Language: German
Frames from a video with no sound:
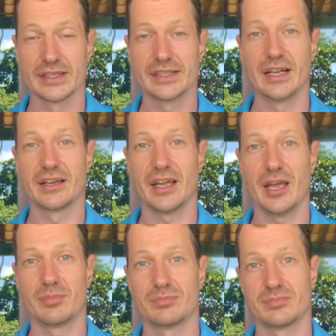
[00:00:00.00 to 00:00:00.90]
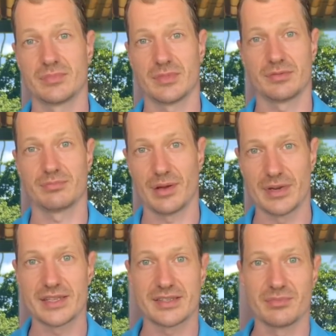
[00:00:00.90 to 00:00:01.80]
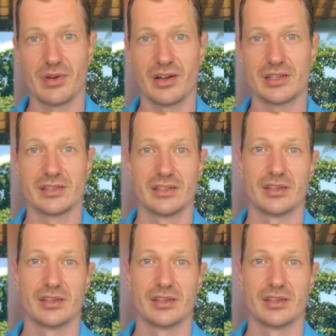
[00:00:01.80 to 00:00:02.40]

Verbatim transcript: die dann eben beim letzten Mal